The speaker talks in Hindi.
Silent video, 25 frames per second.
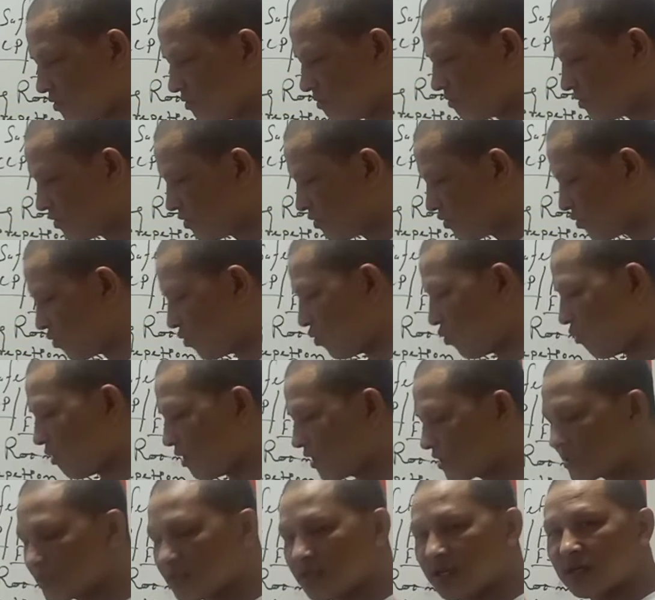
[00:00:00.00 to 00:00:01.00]
को
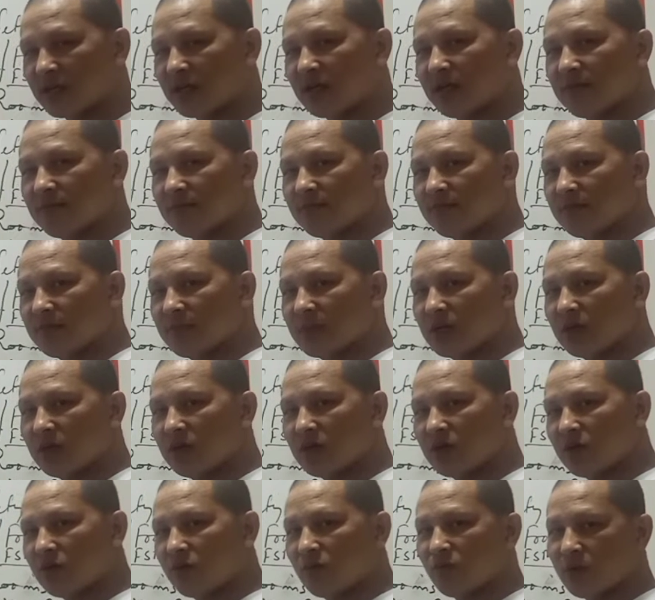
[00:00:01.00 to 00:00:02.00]
वॉश करके
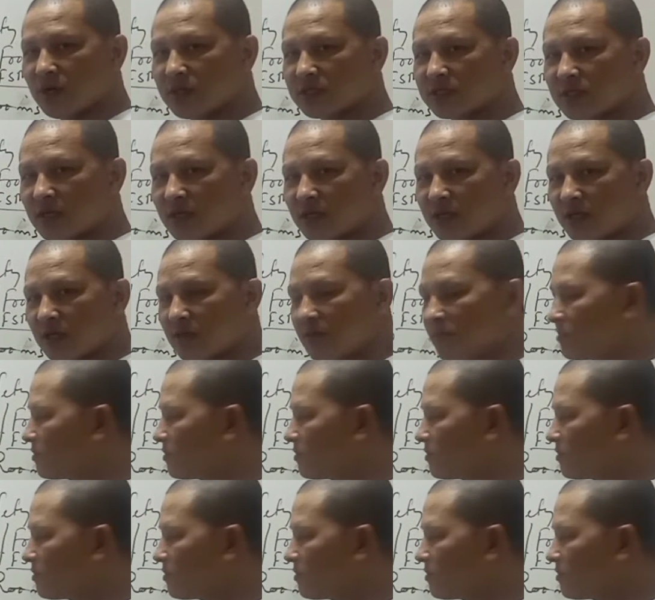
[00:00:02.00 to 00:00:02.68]
वॉश करके